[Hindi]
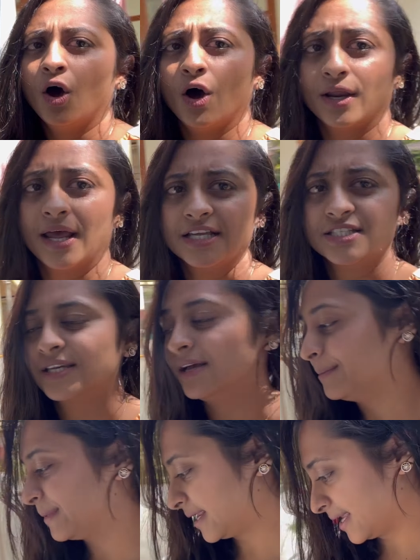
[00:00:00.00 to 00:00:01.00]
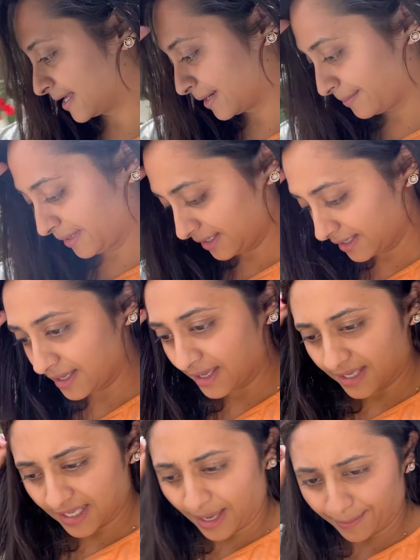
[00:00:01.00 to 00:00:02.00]
और आज ना हमारे घर ये
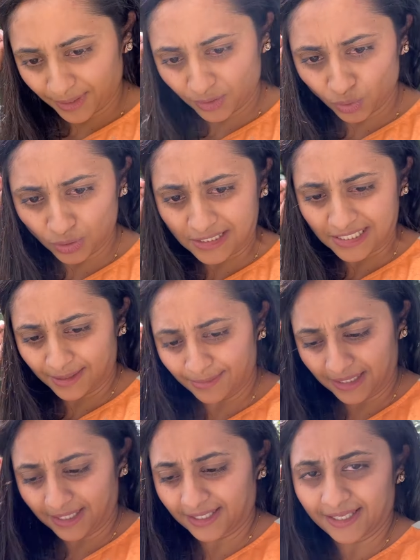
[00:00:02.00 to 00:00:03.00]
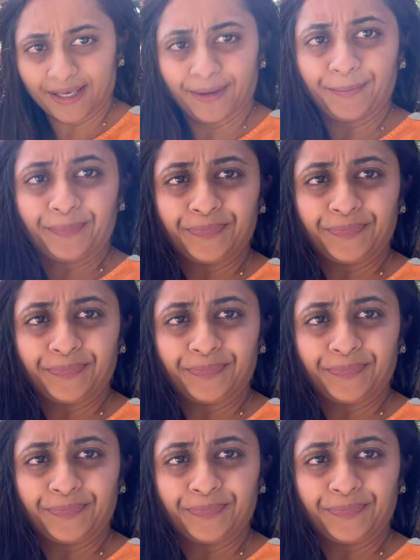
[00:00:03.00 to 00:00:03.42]
यहाँ पे तुलसी भी लगी है